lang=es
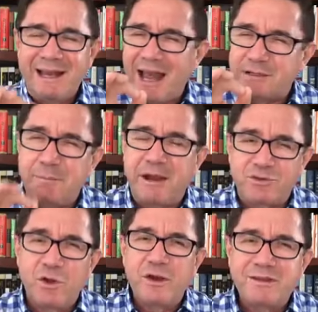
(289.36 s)
las
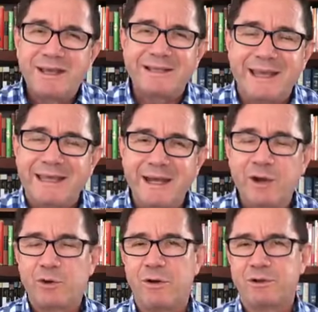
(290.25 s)
personas que te
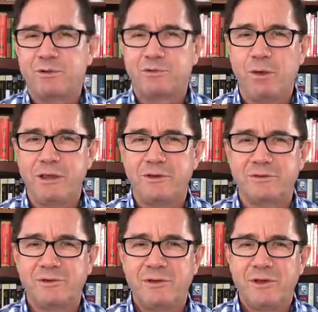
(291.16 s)
quieren robar tus
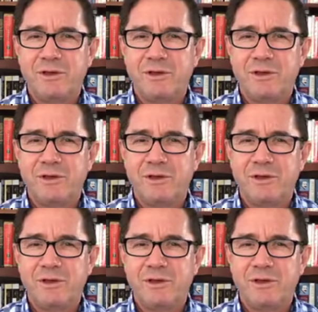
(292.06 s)
sueños,